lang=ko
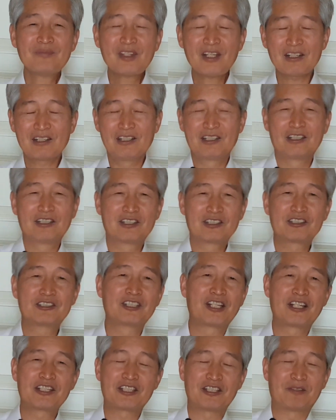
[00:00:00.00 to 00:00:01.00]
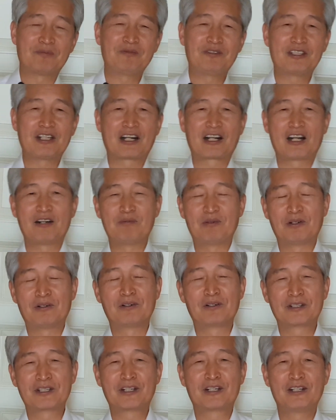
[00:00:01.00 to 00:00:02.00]
그 주의 십자가
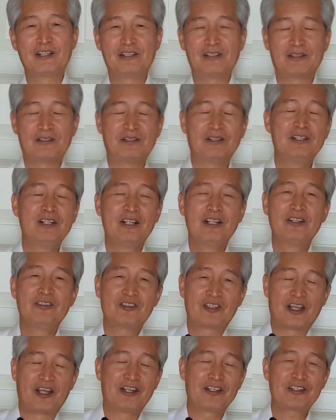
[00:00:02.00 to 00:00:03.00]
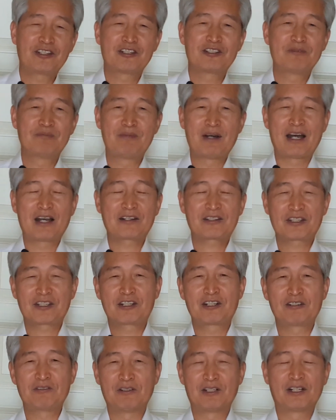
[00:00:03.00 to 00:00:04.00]
보혈로 제 씻음
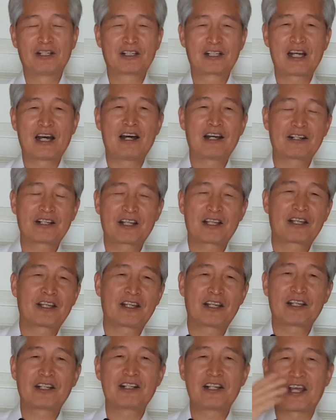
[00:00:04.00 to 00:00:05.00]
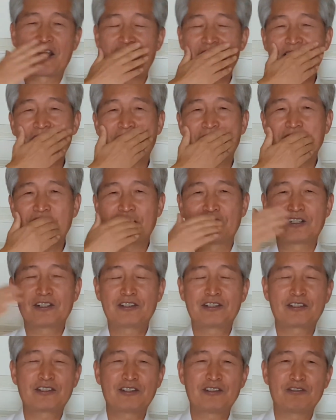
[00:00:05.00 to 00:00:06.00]
받기를 원하네 내 죄를
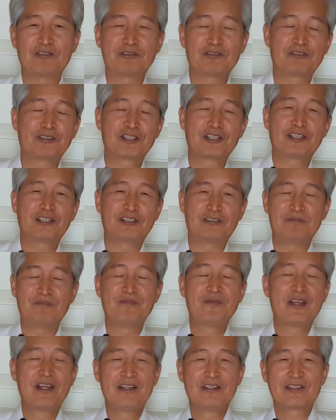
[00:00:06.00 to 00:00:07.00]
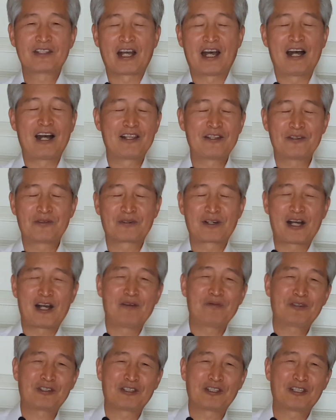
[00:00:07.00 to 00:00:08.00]
씻으신 주 이름
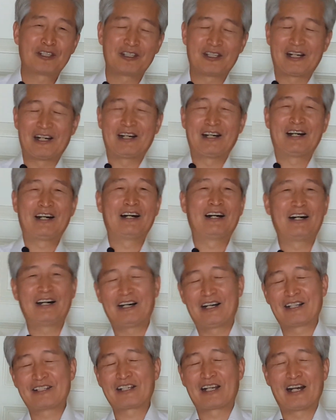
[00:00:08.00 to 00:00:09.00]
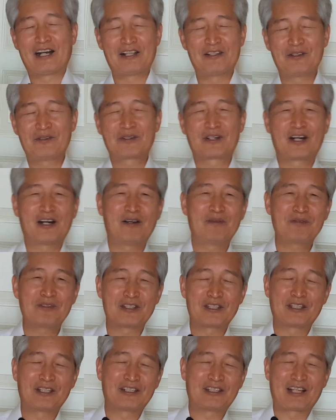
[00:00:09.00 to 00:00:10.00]
찬송합시다
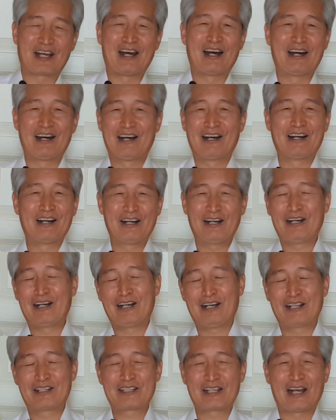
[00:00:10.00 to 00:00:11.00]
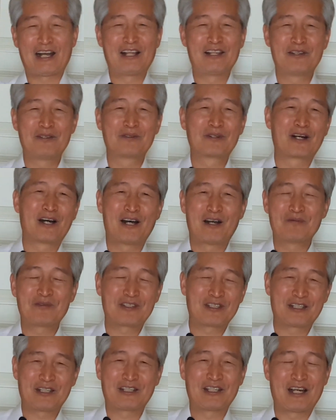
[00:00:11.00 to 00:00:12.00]
찬송합시다
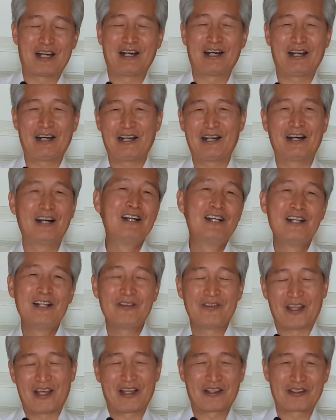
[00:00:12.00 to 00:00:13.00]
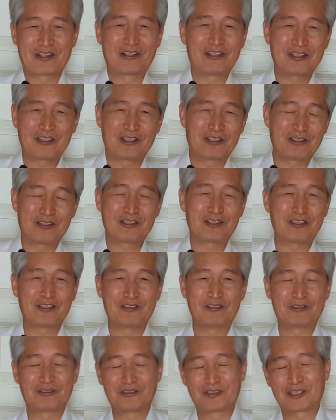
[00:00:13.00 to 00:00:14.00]
찬송합시다 내 죄를 씻으신
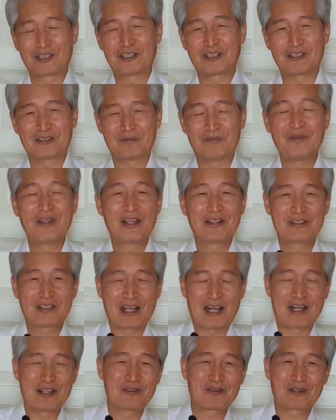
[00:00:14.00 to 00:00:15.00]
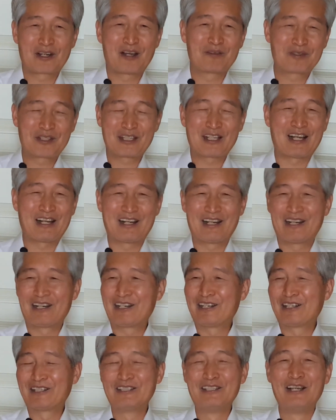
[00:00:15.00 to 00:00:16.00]
주 이름
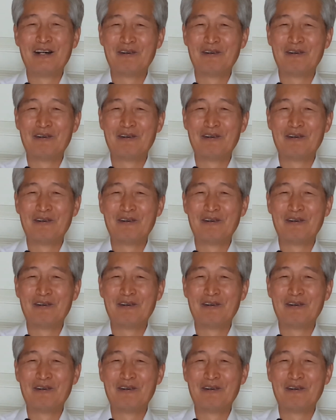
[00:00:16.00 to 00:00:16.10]
찬송합시다